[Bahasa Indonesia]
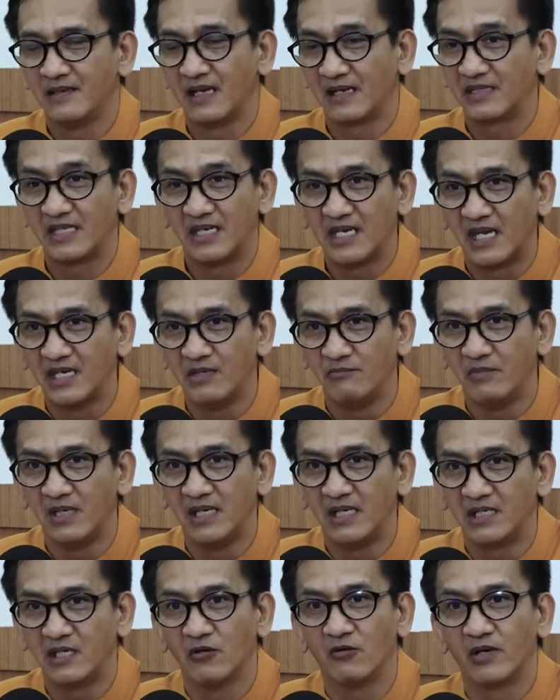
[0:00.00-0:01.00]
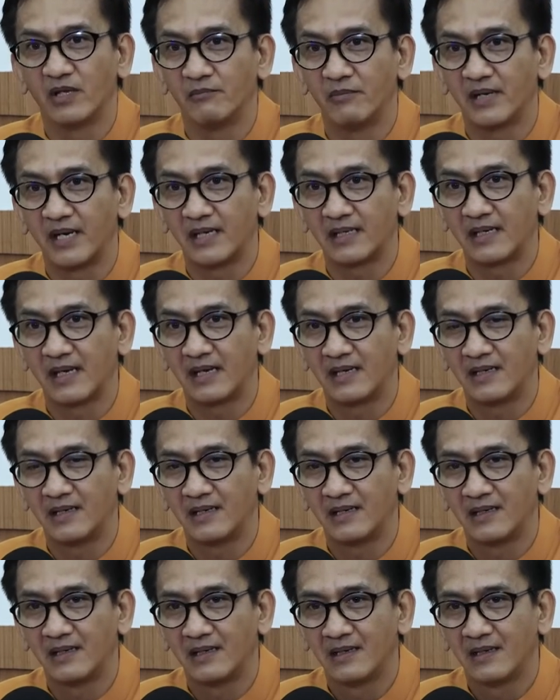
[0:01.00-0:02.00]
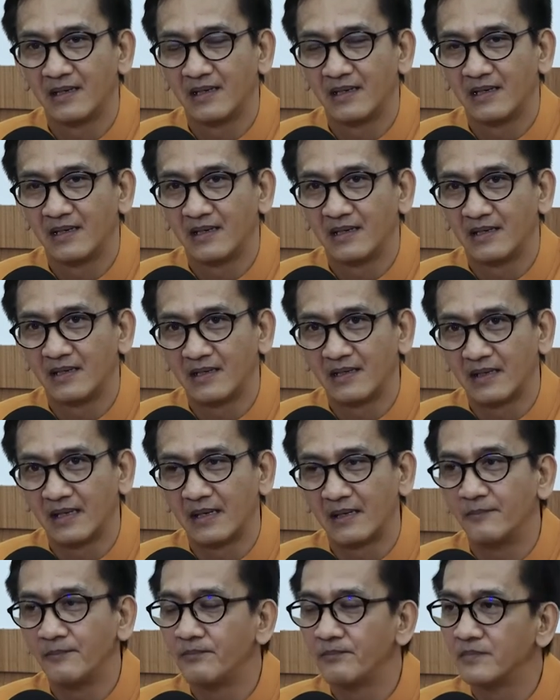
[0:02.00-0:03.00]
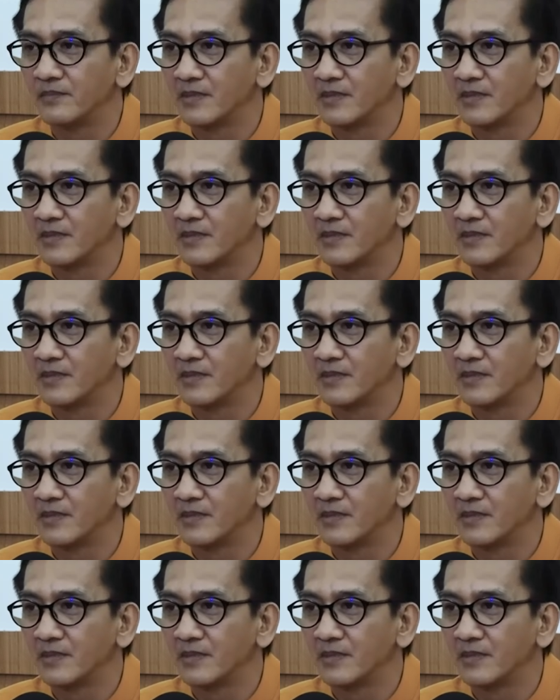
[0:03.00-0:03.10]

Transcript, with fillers: yang tidak dimiliki oleh mereka. Eh.